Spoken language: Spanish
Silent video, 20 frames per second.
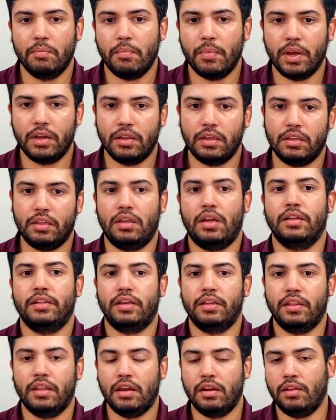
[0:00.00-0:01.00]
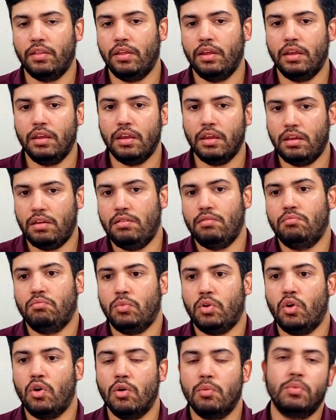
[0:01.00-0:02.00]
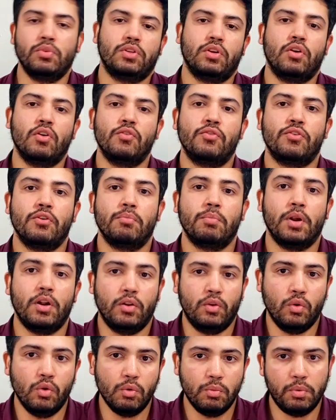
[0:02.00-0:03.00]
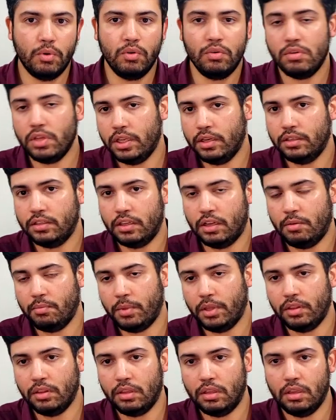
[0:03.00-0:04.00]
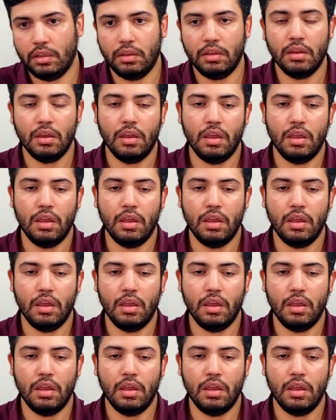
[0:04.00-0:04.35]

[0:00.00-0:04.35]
va a tratar de cómo se conforma el grupo inicialmente,